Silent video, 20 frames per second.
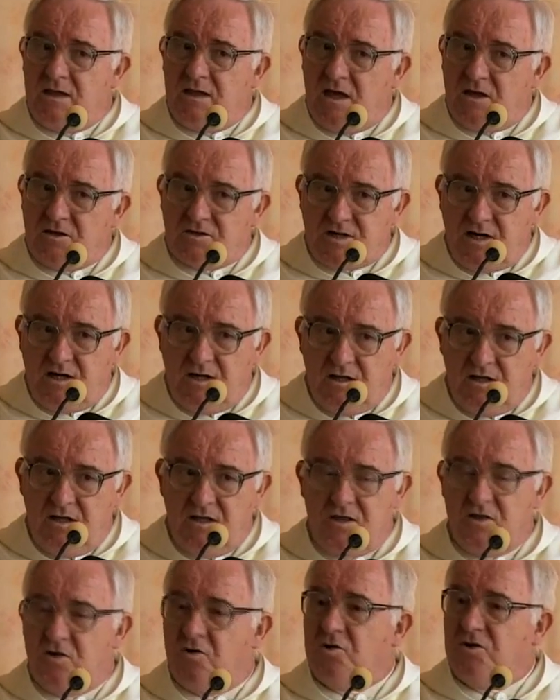Jeżeli
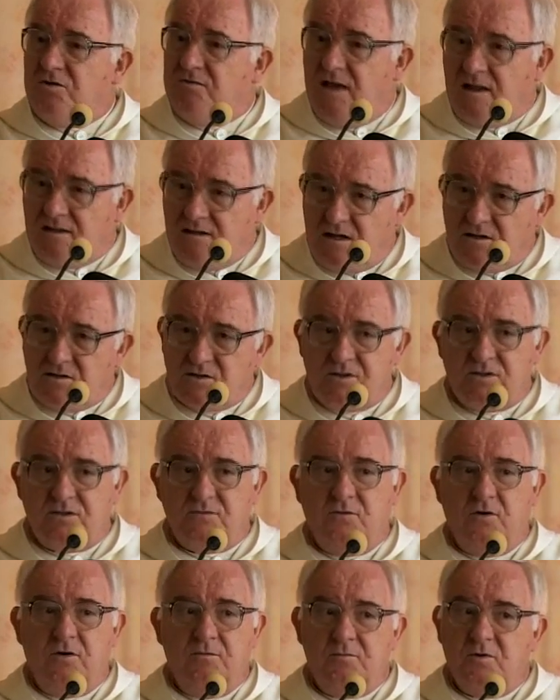idzie o
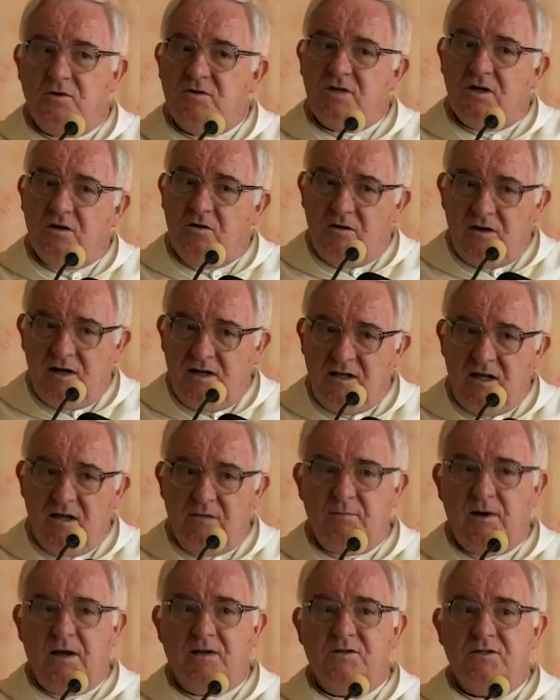świadectwo, proszę
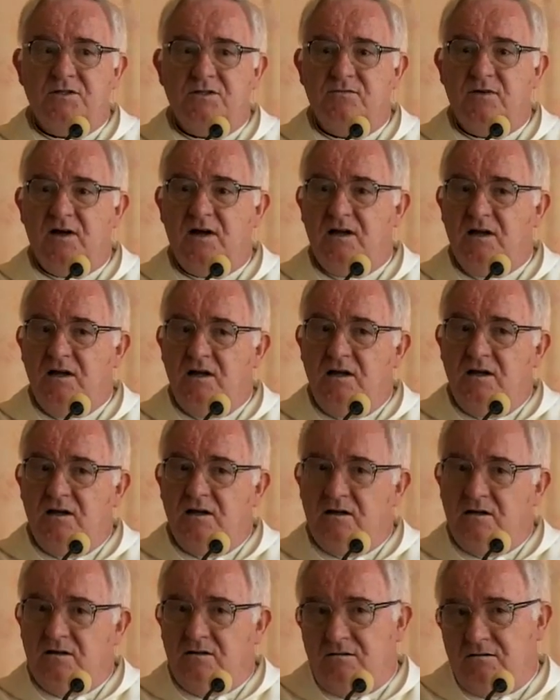kochanych Państwa,
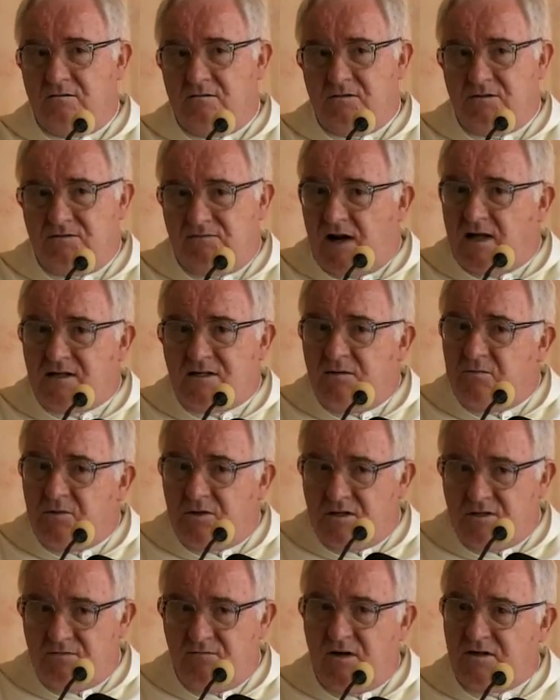y, zwracam
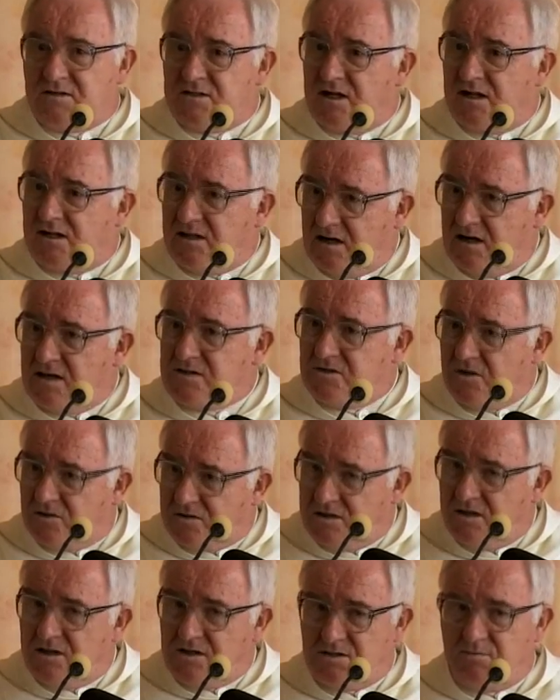się zwłaszcza teraz do
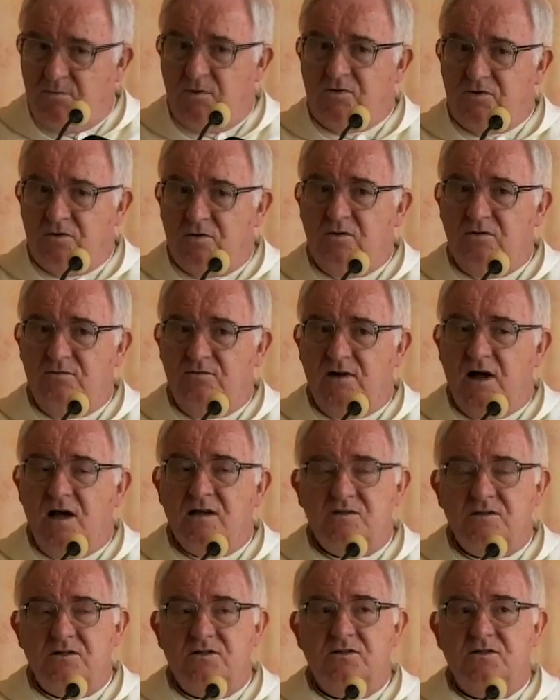tych spośród
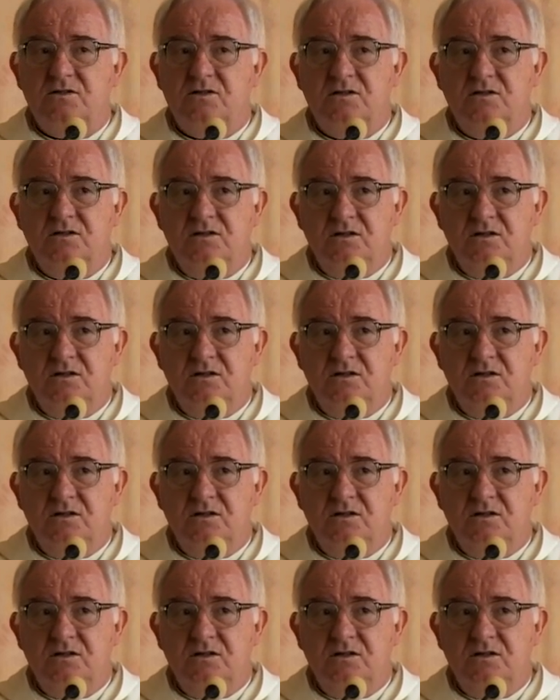Was,